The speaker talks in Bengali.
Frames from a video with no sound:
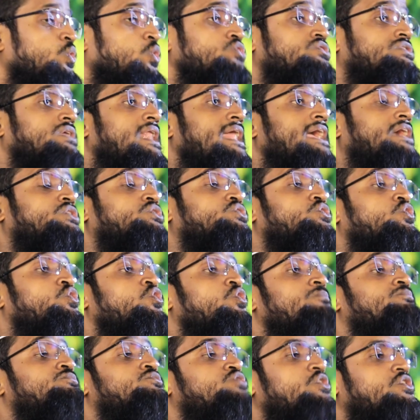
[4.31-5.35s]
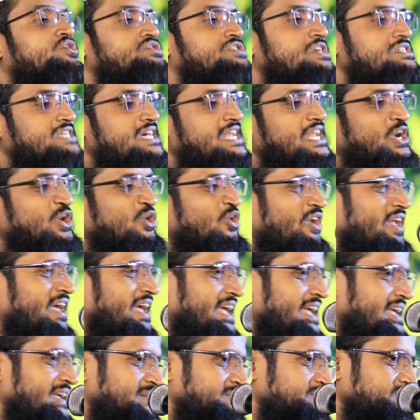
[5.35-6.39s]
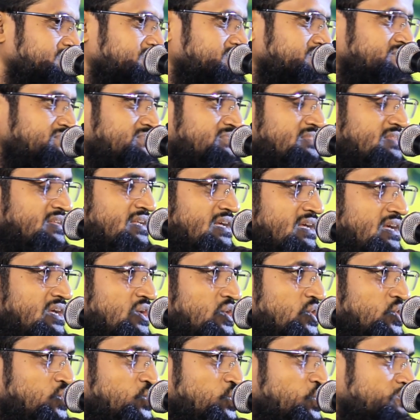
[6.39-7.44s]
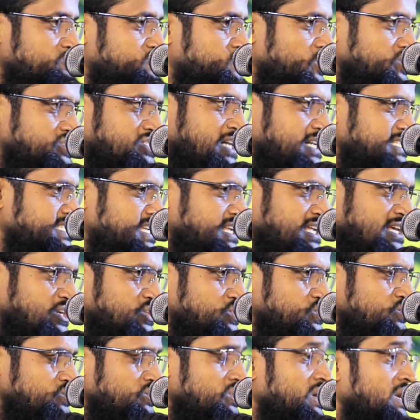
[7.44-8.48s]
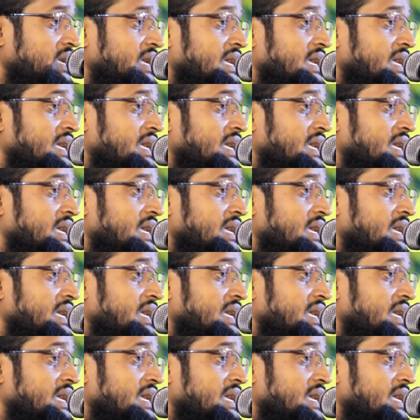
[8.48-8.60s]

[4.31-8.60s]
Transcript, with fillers: অতিরিক্ত রূপচর্চা যারা করে রূপচর্চা আছে না কিছু